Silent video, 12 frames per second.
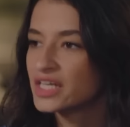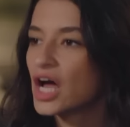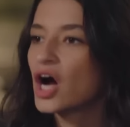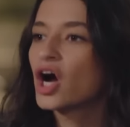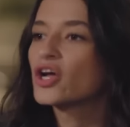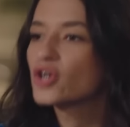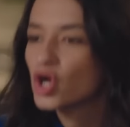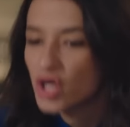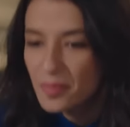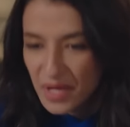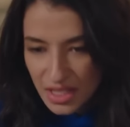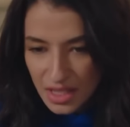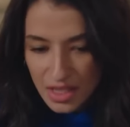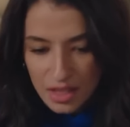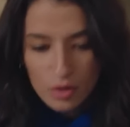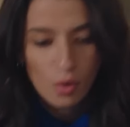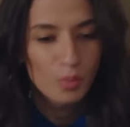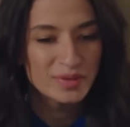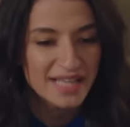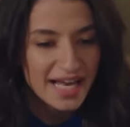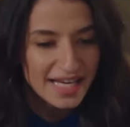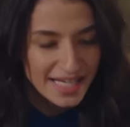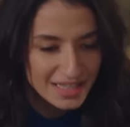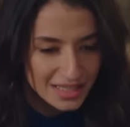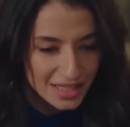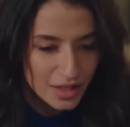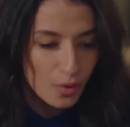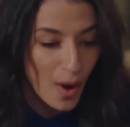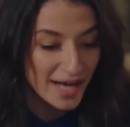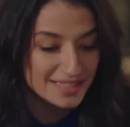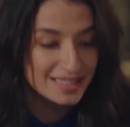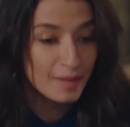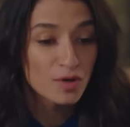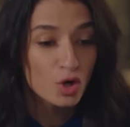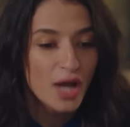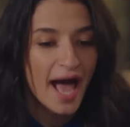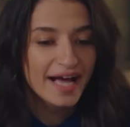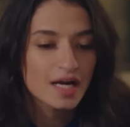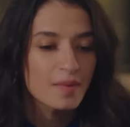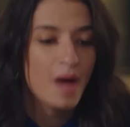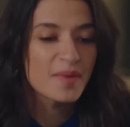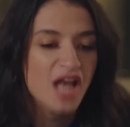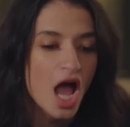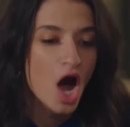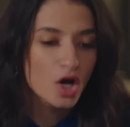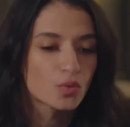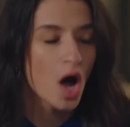انها غيرانه مني وبتقلدني وعايزه تعمل كل حاجه انا بعملها يا